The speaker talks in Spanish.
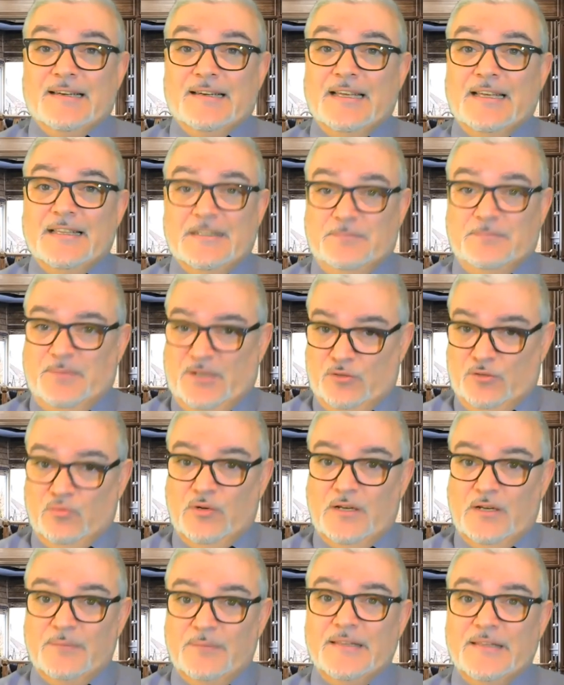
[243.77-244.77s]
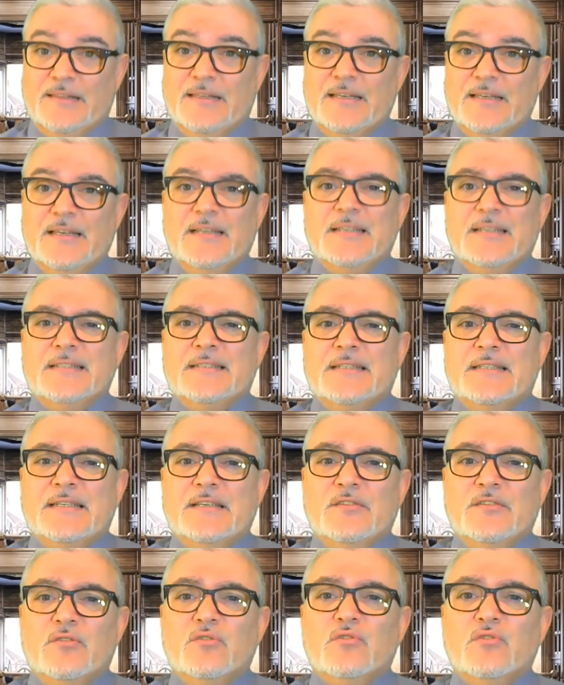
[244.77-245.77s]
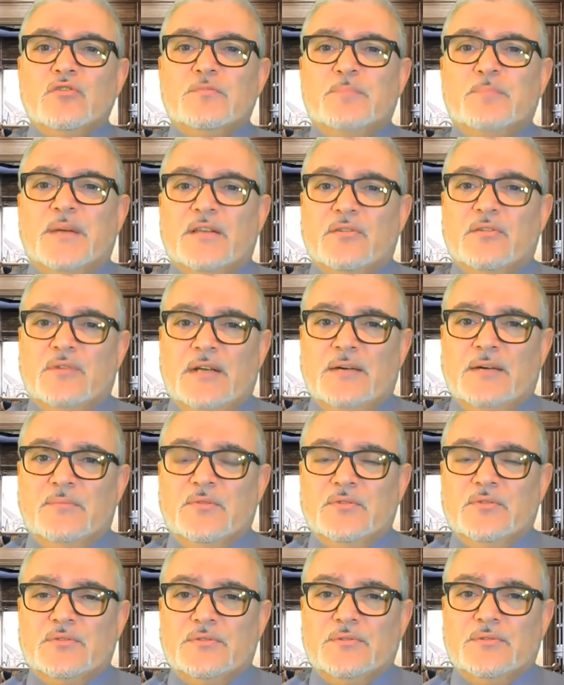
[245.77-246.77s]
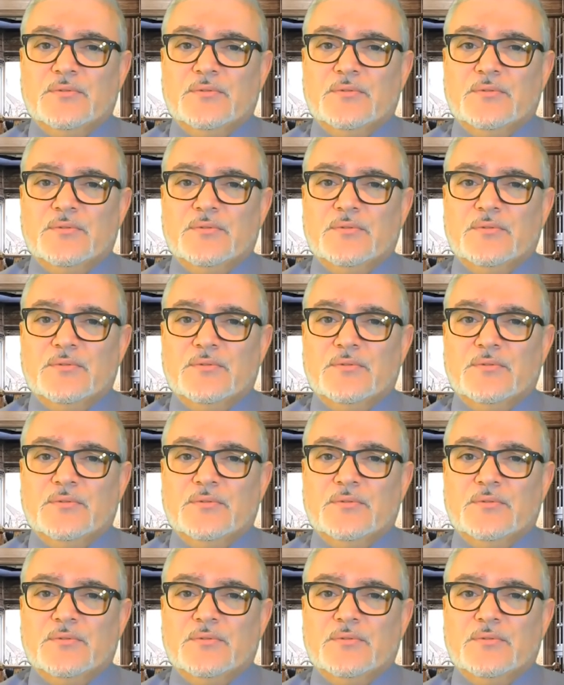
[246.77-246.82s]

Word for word: nada espiritualmente si no nos perdonamos.